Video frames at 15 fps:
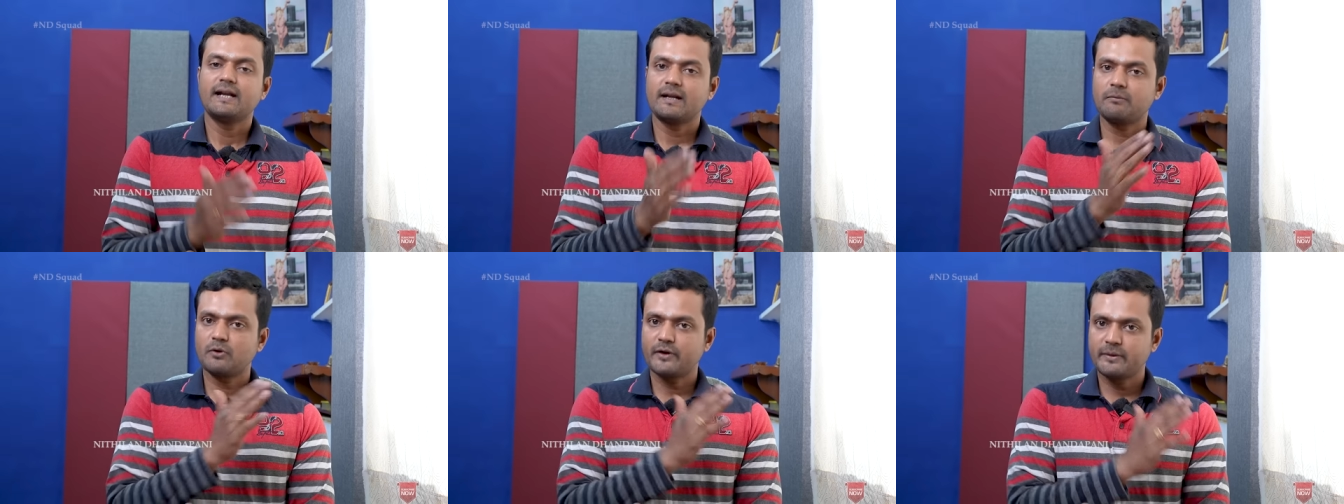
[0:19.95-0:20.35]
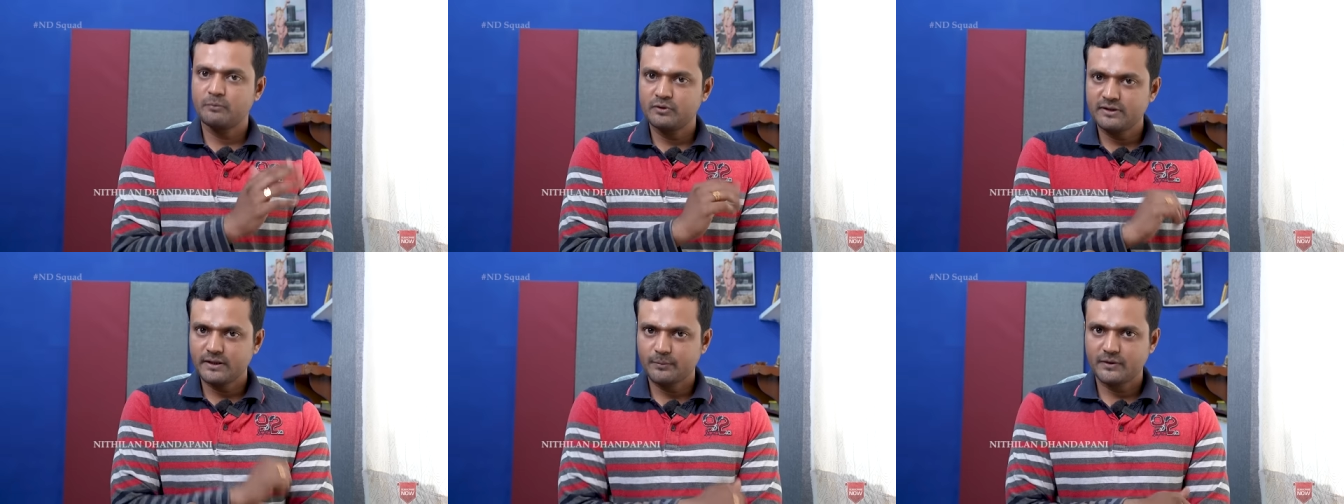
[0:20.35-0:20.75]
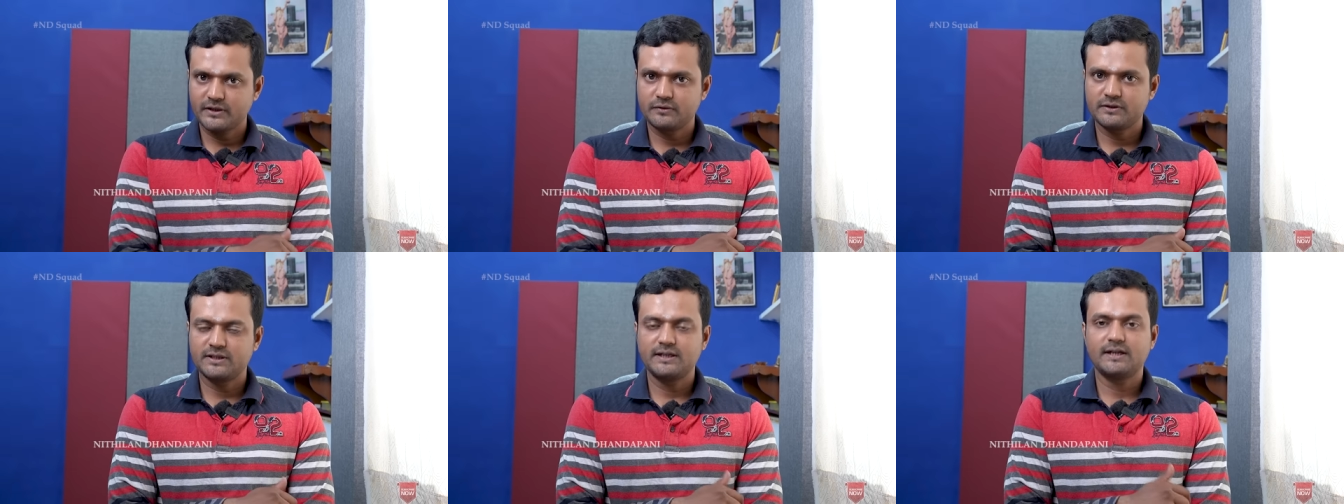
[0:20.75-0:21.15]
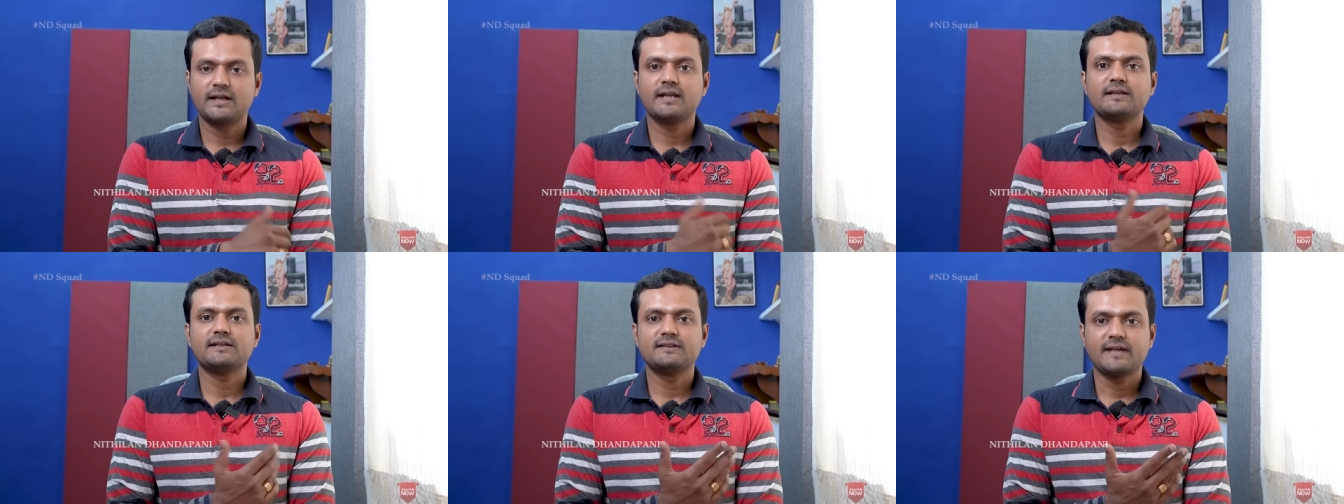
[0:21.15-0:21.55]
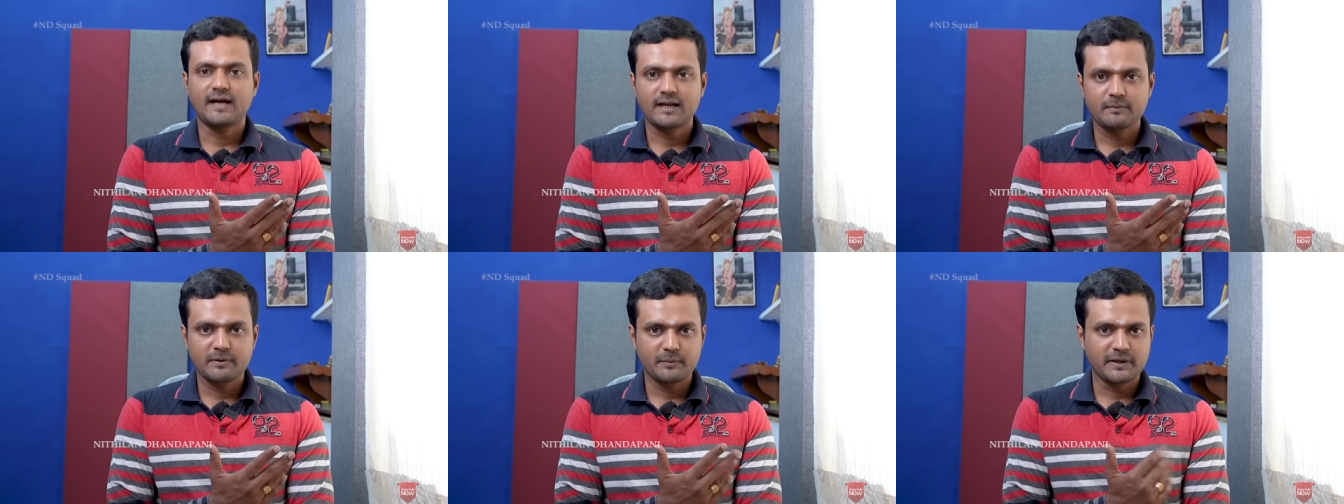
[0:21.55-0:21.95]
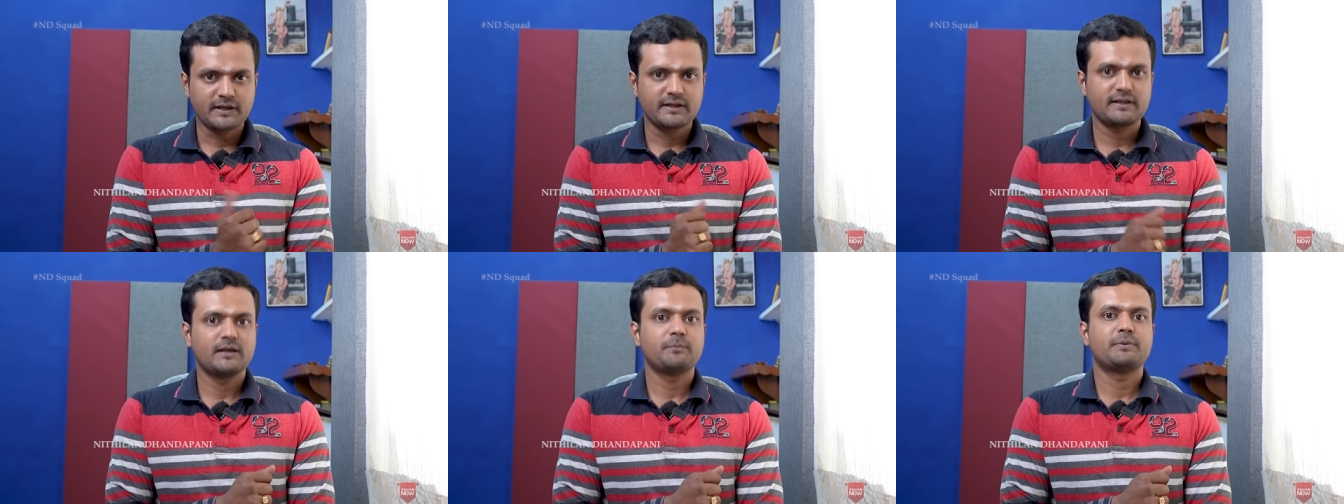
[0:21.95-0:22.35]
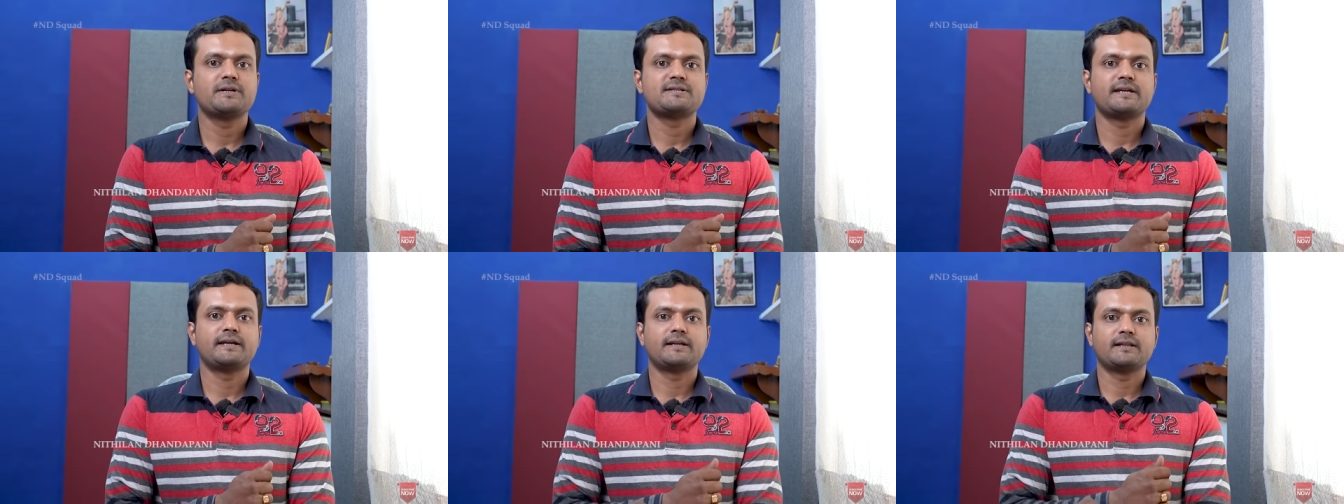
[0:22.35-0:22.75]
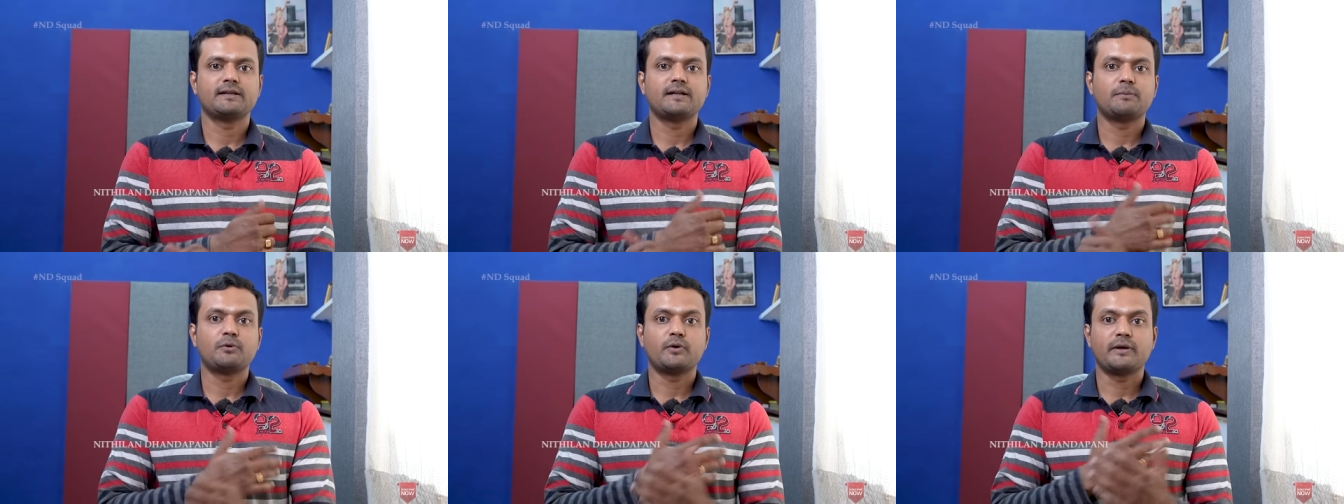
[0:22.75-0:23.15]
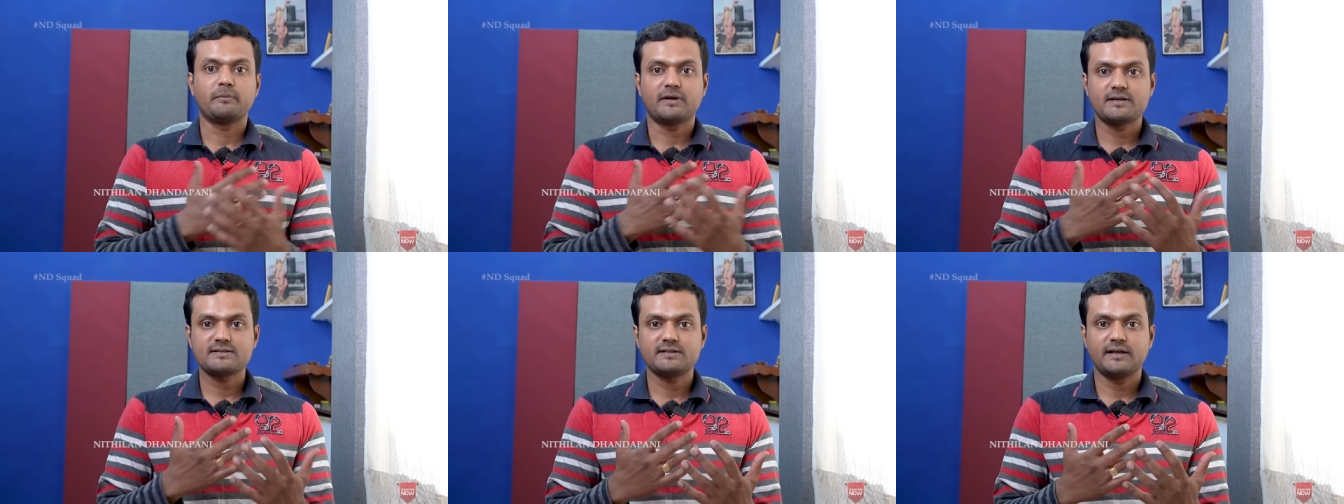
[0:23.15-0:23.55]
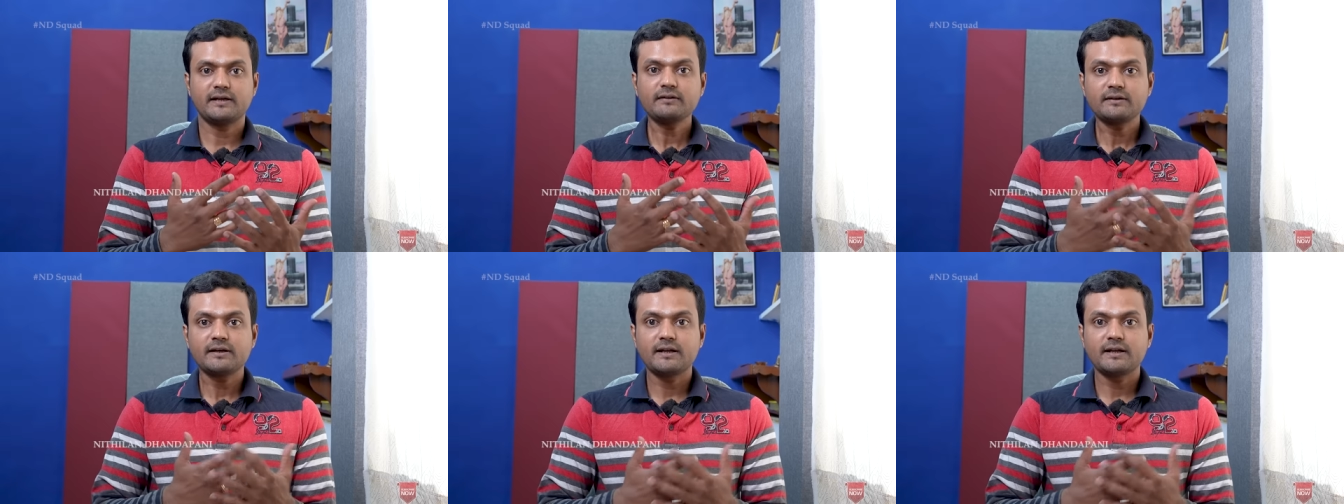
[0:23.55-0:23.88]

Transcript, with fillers: நம்மளுடைய முந்தைய பதிவுகள்லாம் இந்த தியானம் அப்படிங்கிறது எப்படி செய்கிறது நம்மளுடைய மனசில்